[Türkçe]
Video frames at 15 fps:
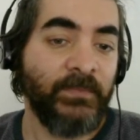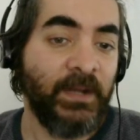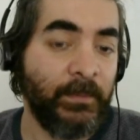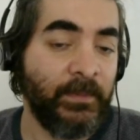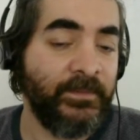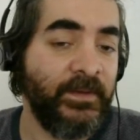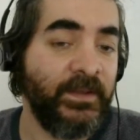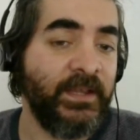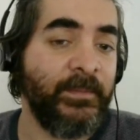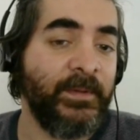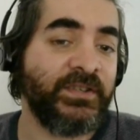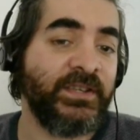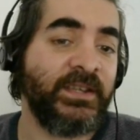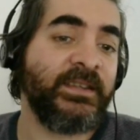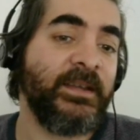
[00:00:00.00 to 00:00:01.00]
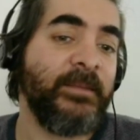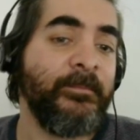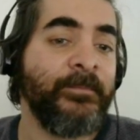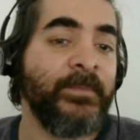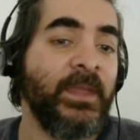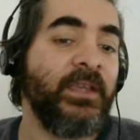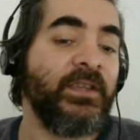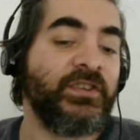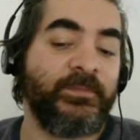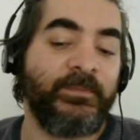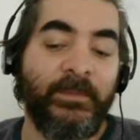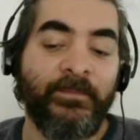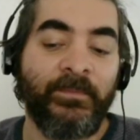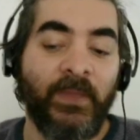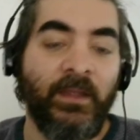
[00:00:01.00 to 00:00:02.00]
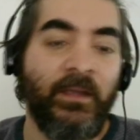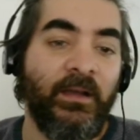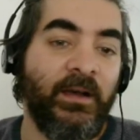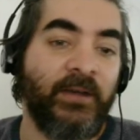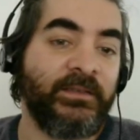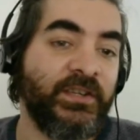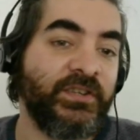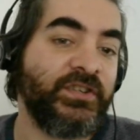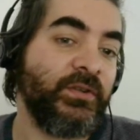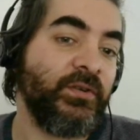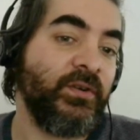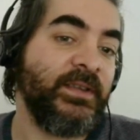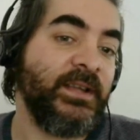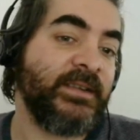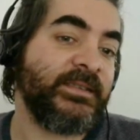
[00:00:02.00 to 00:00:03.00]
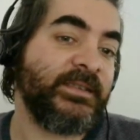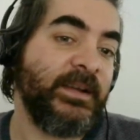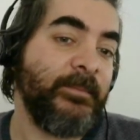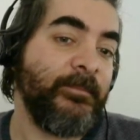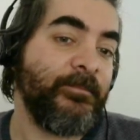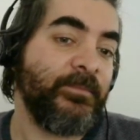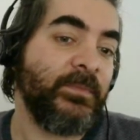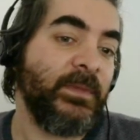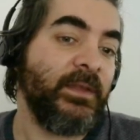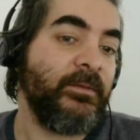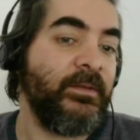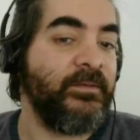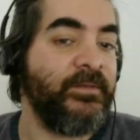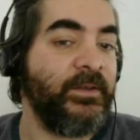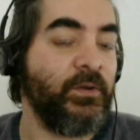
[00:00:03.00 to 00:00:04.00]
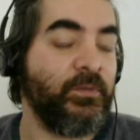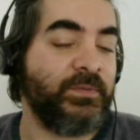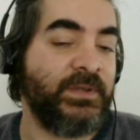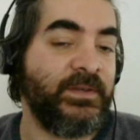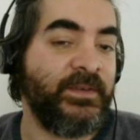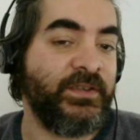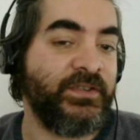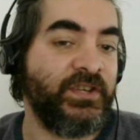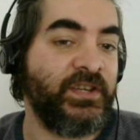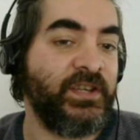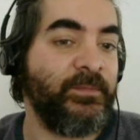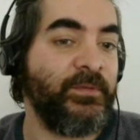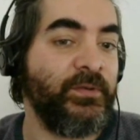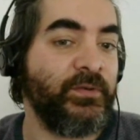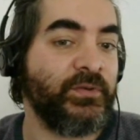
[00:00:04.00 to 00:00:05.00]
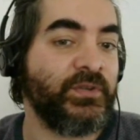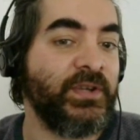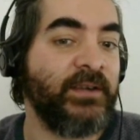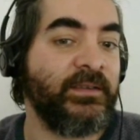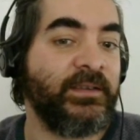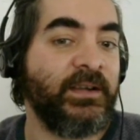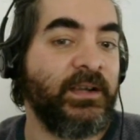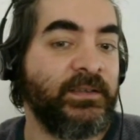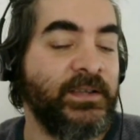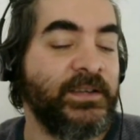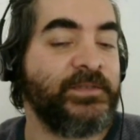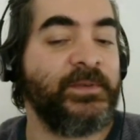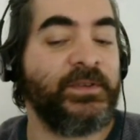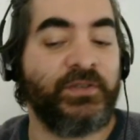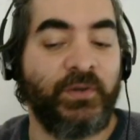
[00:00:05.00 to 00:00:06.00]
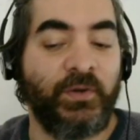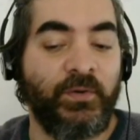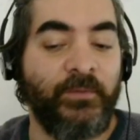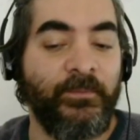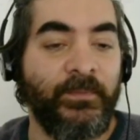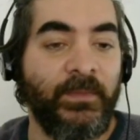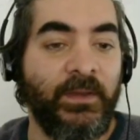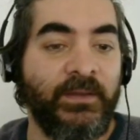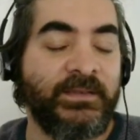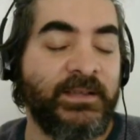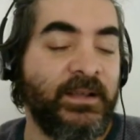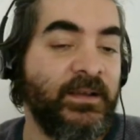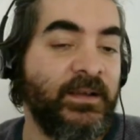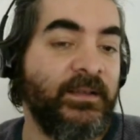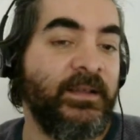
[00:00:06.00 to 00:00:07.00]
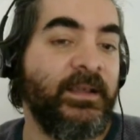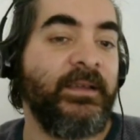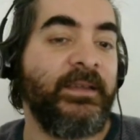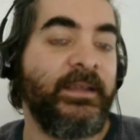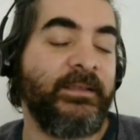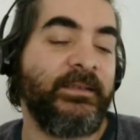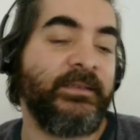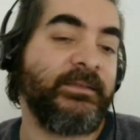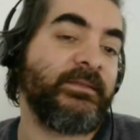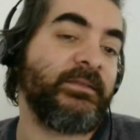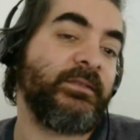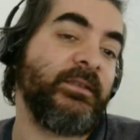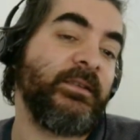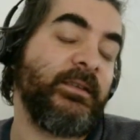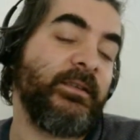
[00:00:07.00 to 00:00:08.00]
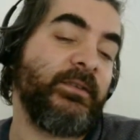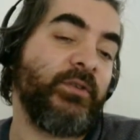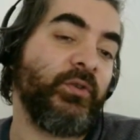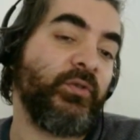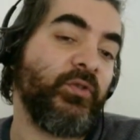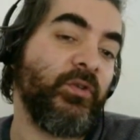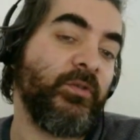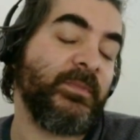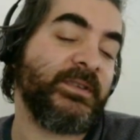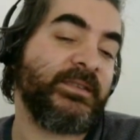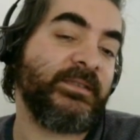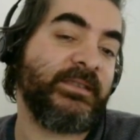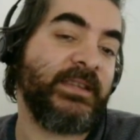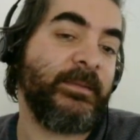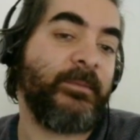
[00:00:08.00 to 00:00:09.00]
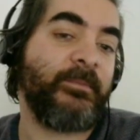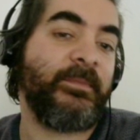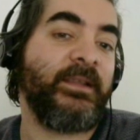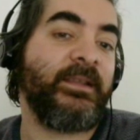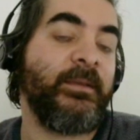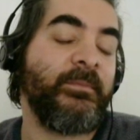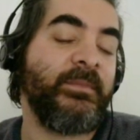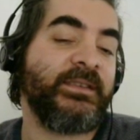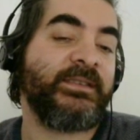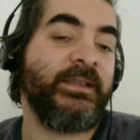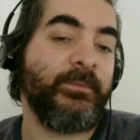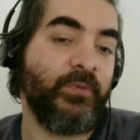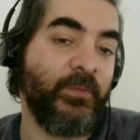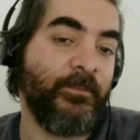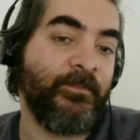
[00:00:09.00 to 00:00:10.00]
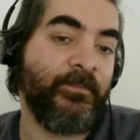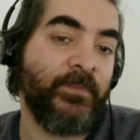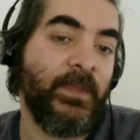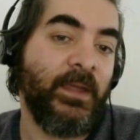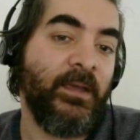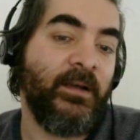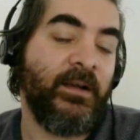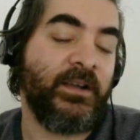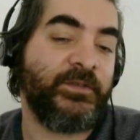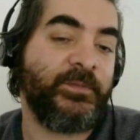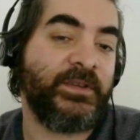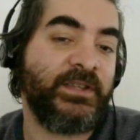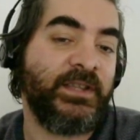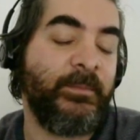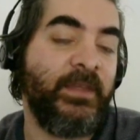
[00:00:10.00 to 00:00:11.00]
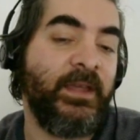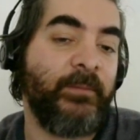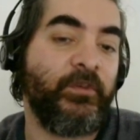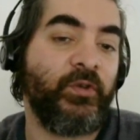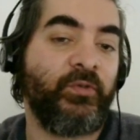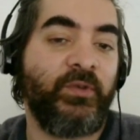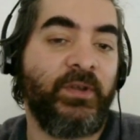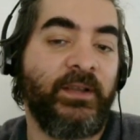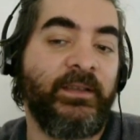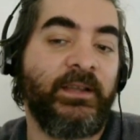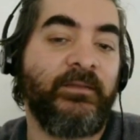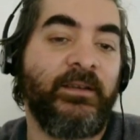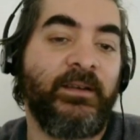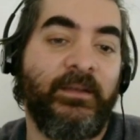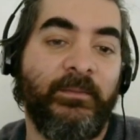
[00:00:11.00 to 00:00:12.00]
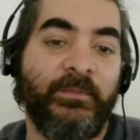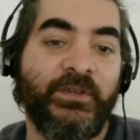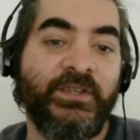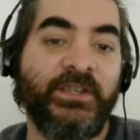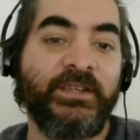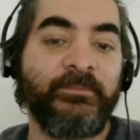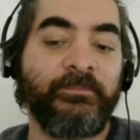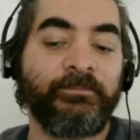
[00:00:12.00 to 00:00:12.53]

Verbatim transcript: Ama fil G5'teyken şimdi at H7 oynarsa Fil F4 bu sefer çekebiliyoruz. Artık ataş 5 yok. Zararda yani e, kötü olmasının sebeplerinden birisi de bu. H5'in hem iyi hem kötü yanları var demiştik.